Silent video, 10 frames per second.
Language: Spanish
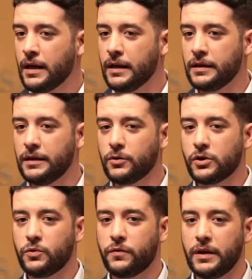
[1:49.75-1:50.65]
han tenido
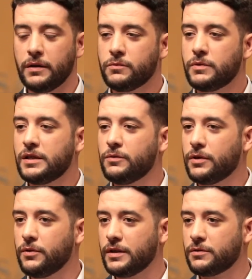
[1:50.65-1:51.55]
que sufrir unas
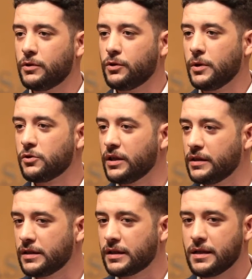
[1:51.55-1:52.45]
situaciones cuanto menos
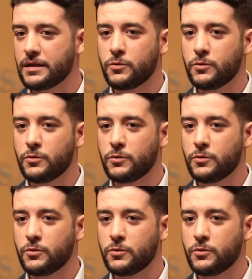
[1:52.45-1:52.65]
dantescas.